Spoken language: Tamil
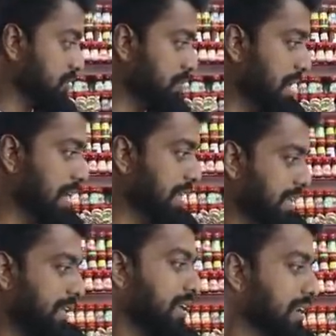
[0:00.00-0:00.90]
ஸோ மேலே
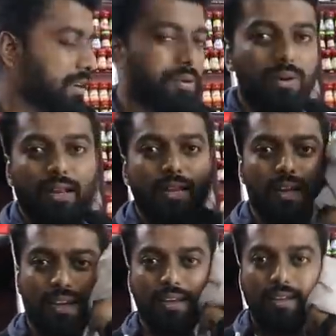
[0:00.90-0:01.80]
ஏற ஏற இன்னும் நிறைய
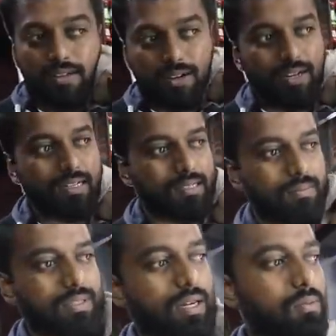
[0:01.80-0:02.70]
சாக்லேட்ஸ்
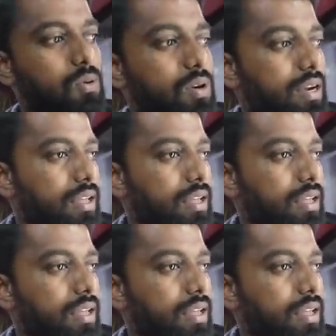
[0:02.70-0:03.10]
நம்ம சாப்பிடுவோம்னு